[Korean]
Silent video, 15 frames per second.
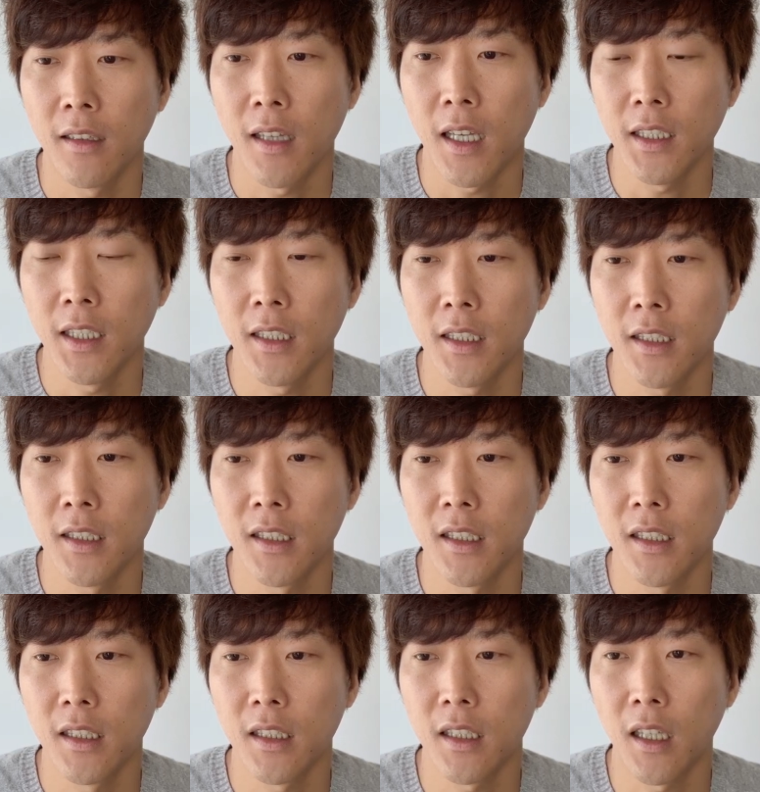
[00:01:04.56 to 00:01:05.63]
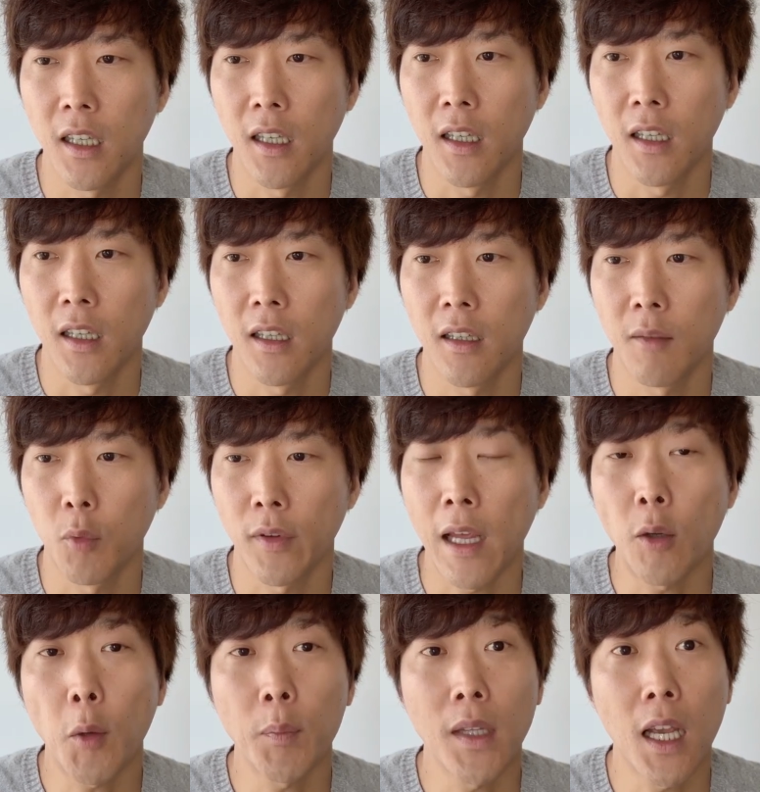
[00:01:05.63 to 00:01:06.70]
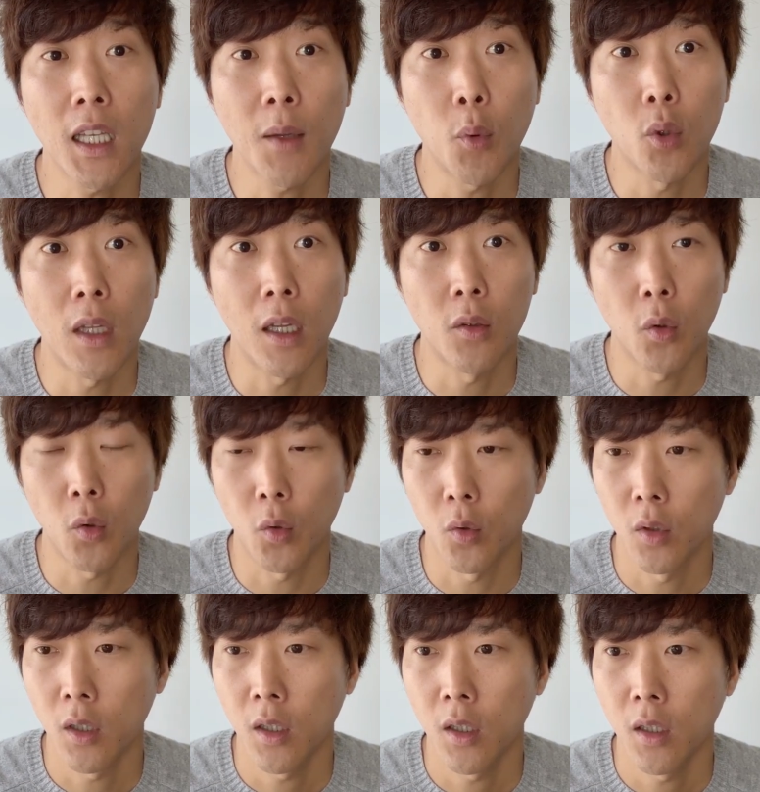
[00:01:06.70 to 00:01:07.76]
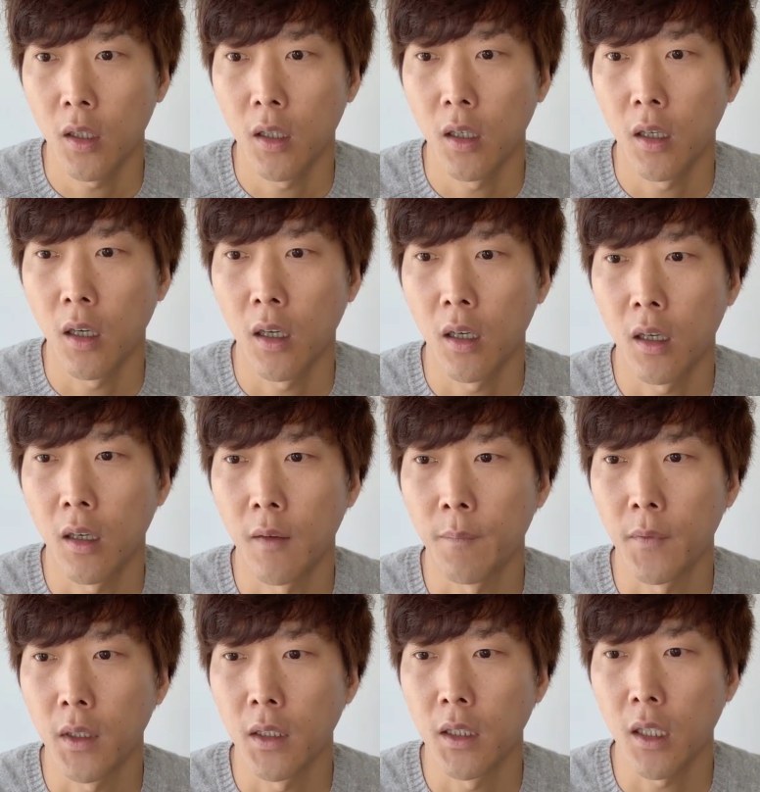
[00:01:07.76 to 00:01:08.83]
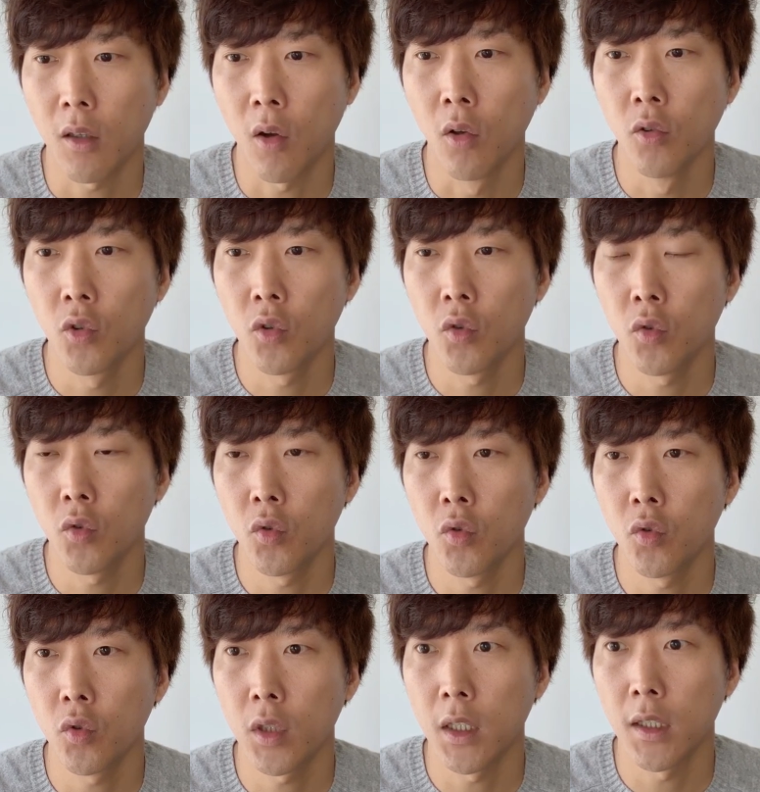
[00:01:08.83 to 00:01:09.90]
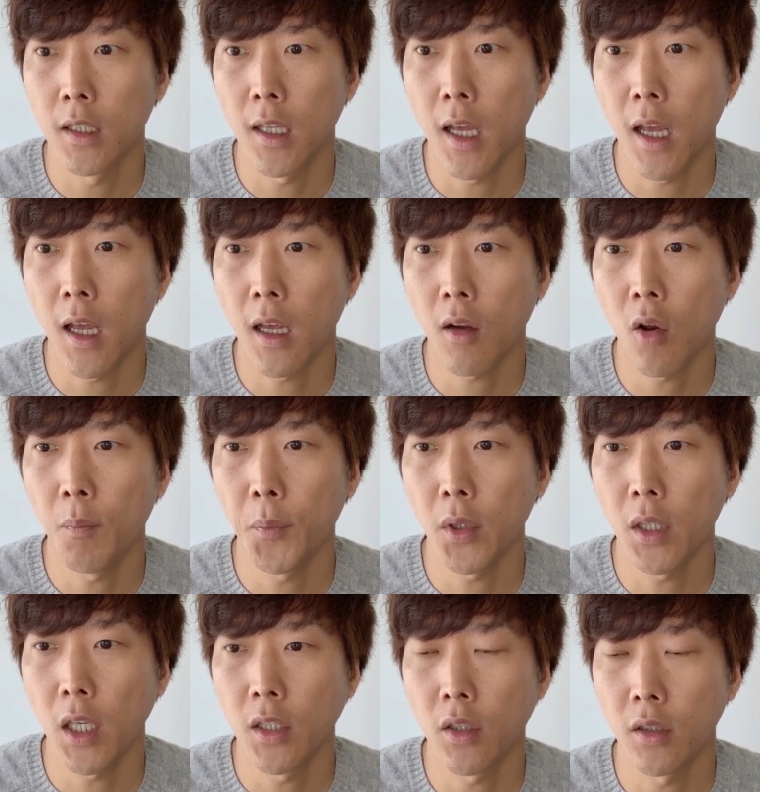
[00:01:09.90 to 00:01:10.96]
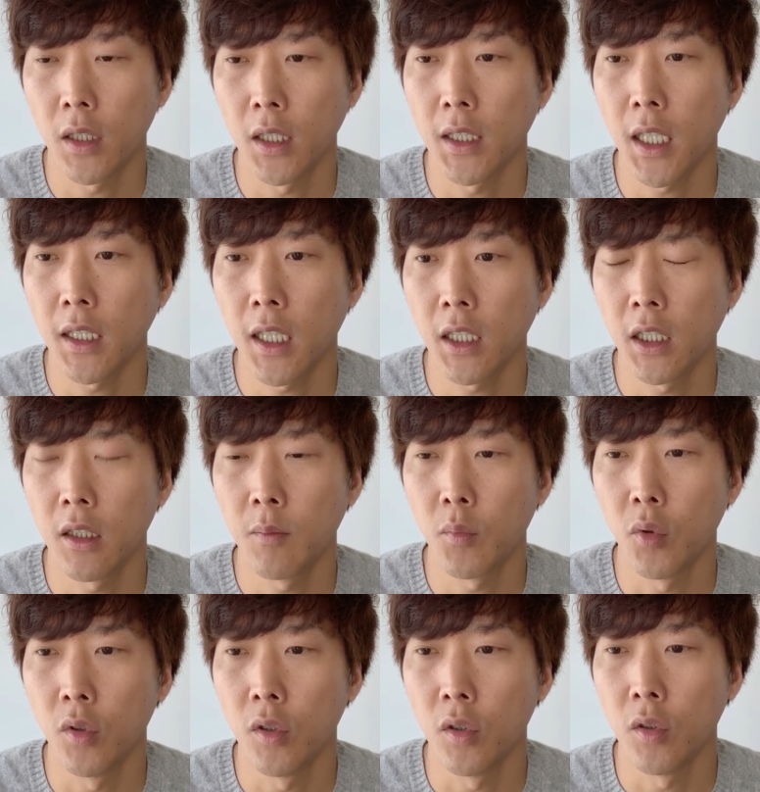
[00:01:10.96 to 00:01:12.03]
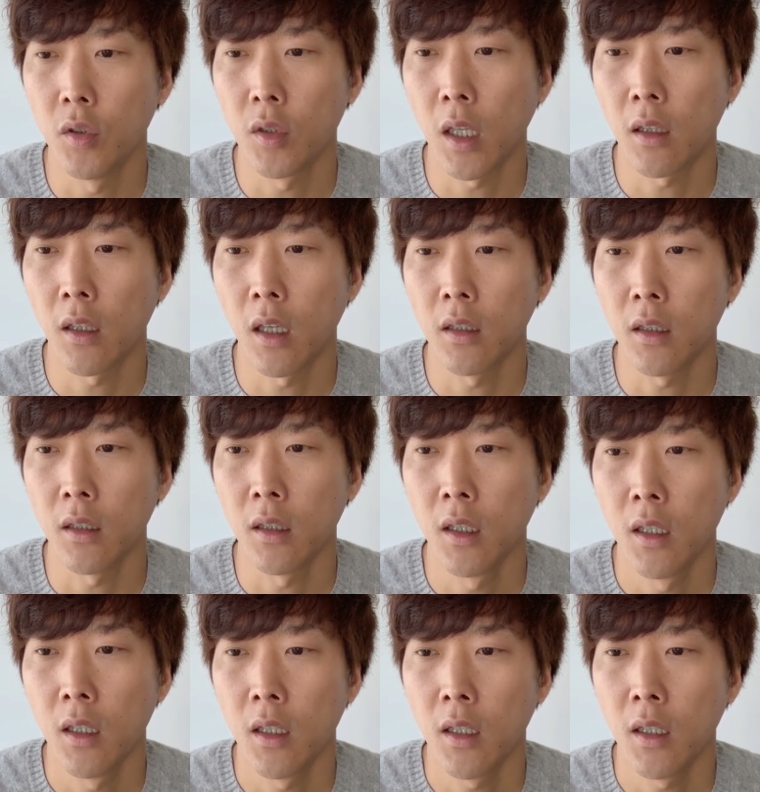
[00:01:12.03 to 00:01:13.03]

사실은 이렇게 뭐 새롭다기보다도 아, 이제 건축이나 컴퓨테이션 디자인 하시는 분들한테는